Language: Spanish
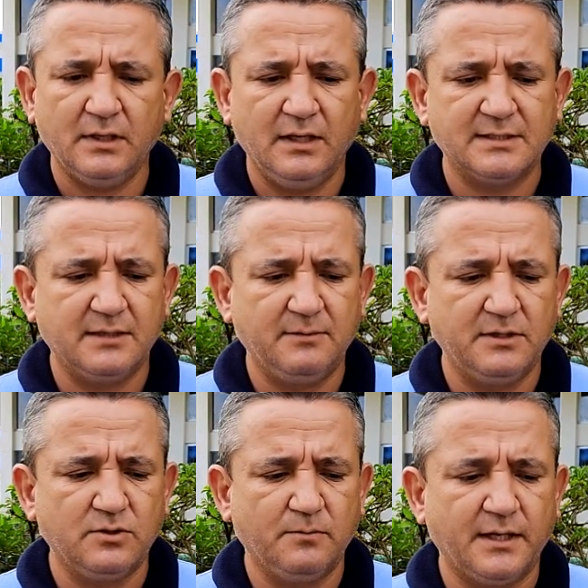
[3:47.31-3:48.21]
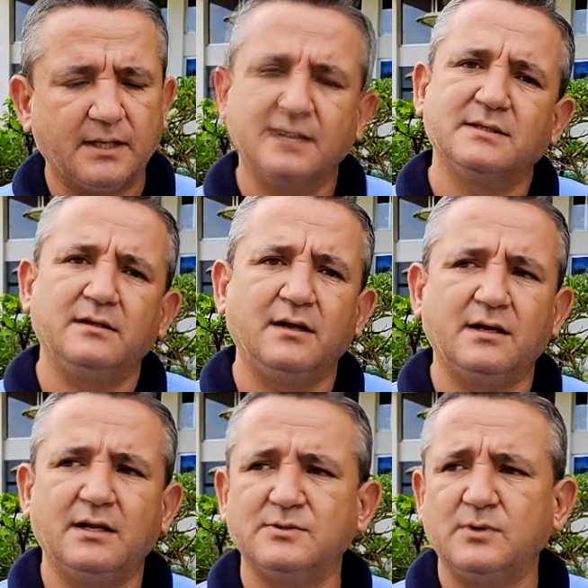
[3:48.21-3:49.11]
el servicio para que se
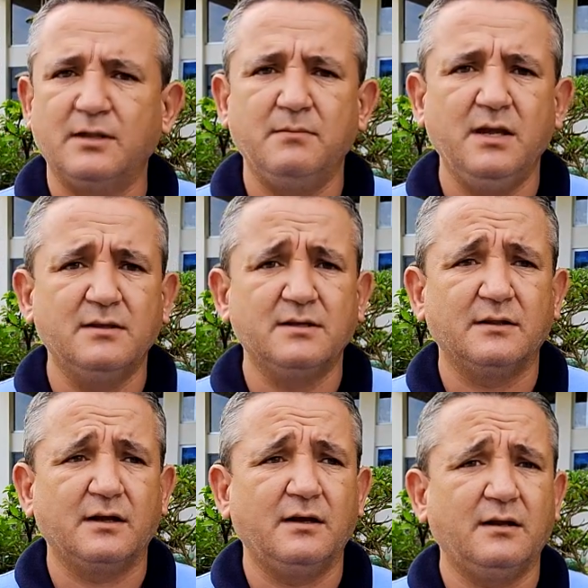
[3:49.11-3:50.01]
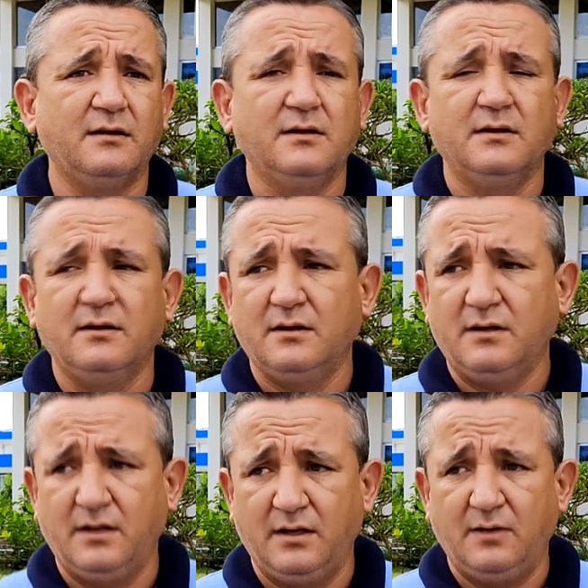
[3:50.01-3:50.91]
dirija a la ciudad de Méndez a traer
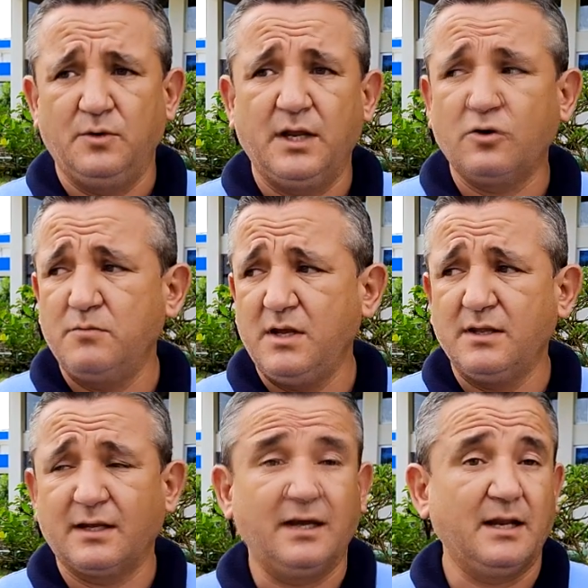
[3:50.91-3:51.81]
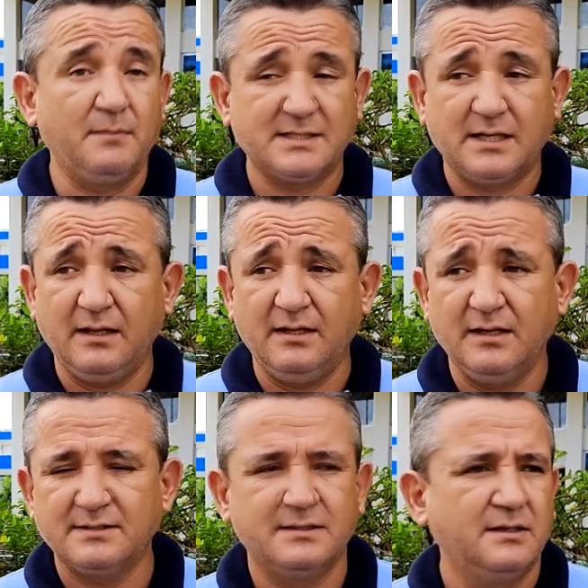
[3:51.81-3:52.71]
eh, una encomienda que era
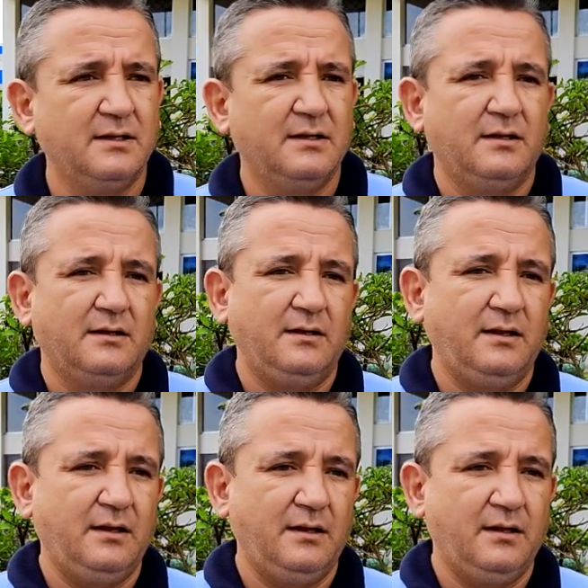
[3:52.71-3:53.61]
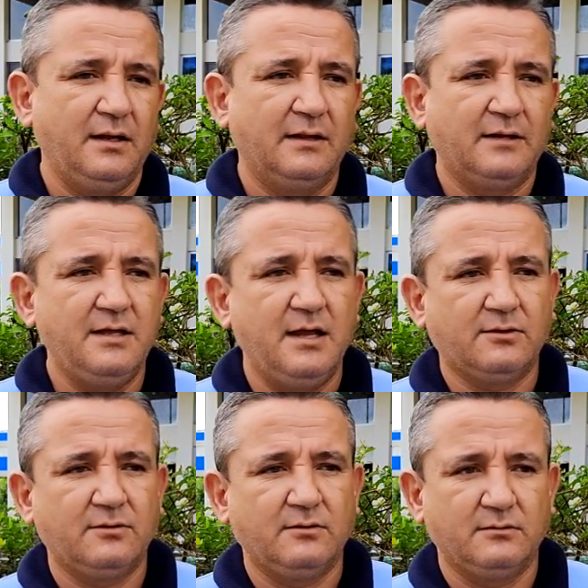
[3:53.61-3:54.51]
mascarillas y en el
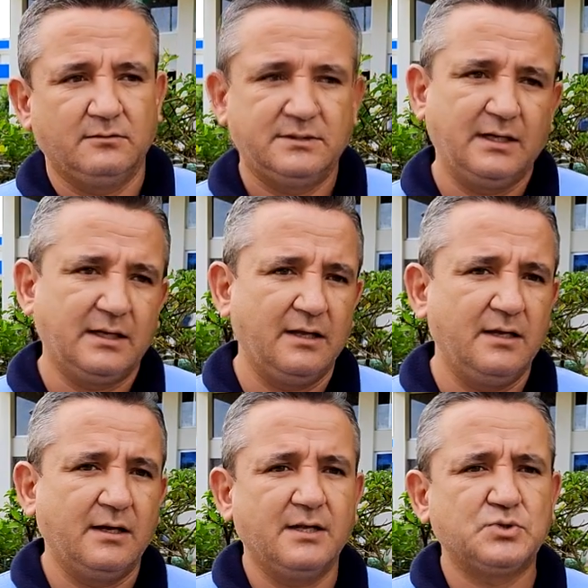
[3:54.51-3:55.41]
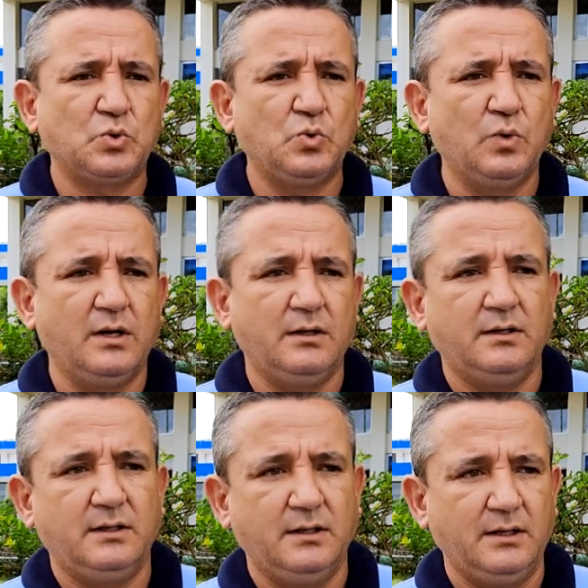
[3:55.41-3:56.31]
trayecto cerca de llegar a Sucúa
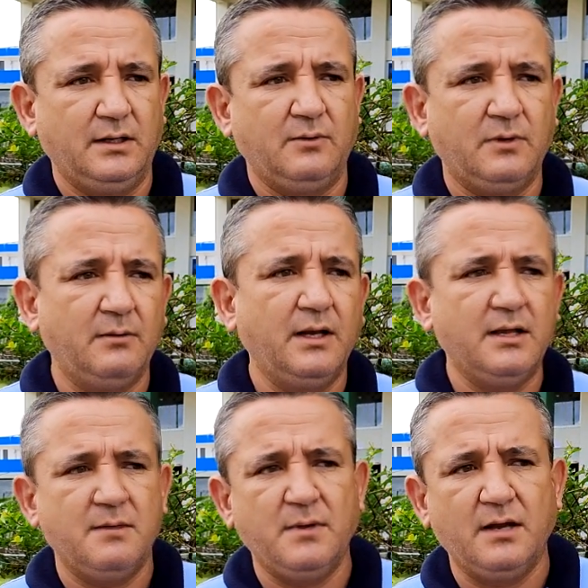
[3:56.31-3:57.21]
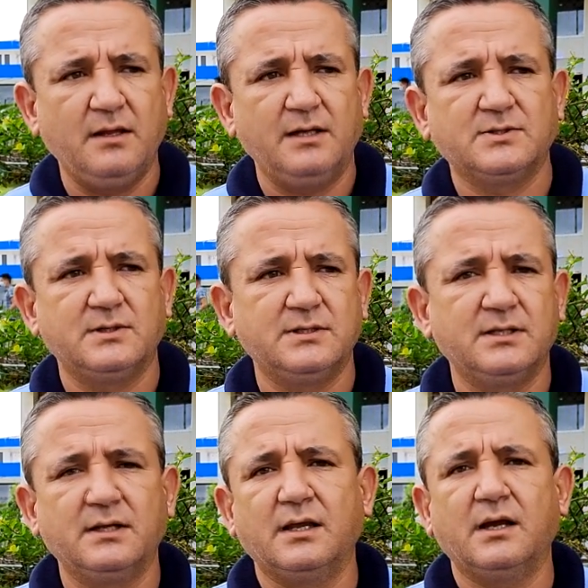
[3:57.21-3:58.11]
le devuelven la llamada y le
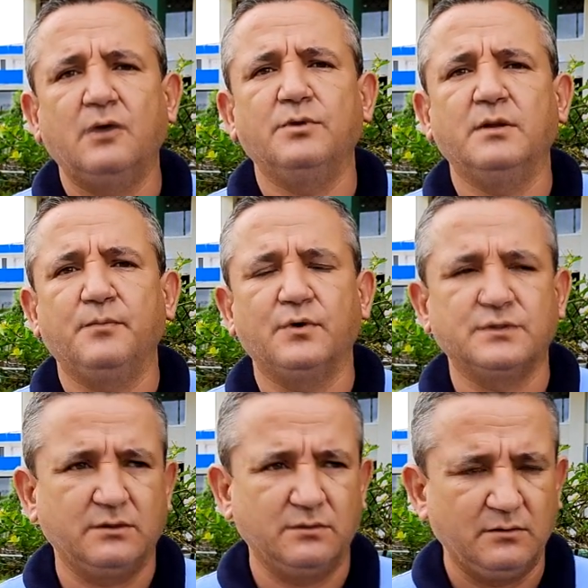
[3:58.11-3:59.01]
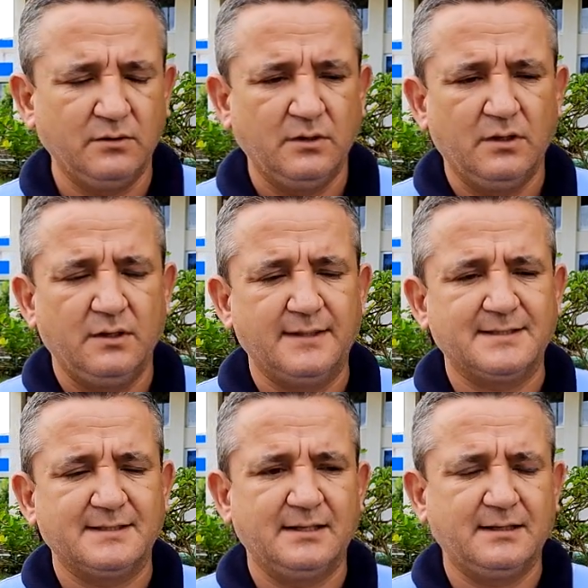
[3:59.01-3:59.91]
solicitan que haga un depósito de
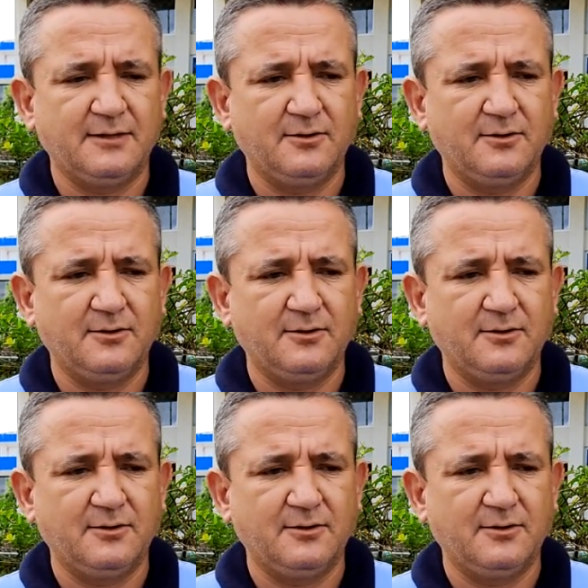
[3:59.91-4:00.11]
60